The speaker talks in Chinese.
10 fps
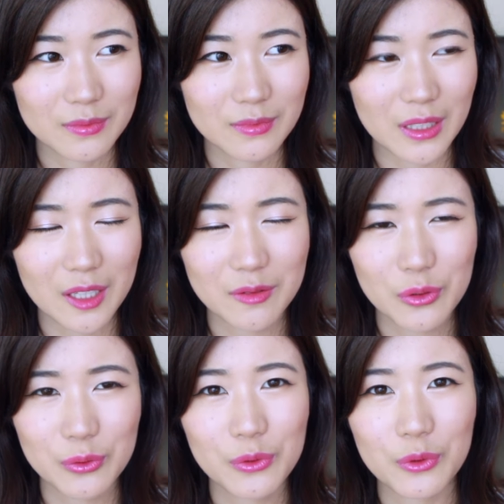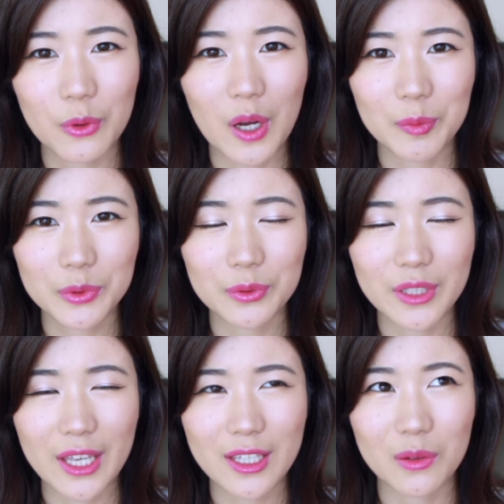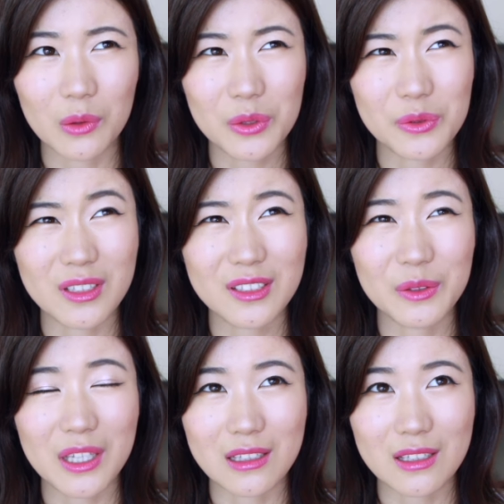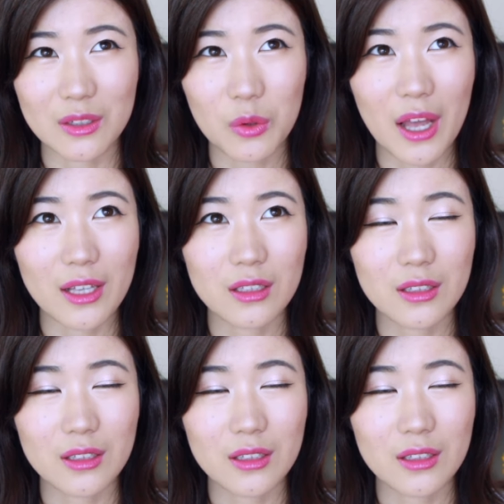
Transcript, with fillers: 每天出去的话不涂眼影，我会觉得有点奇怪。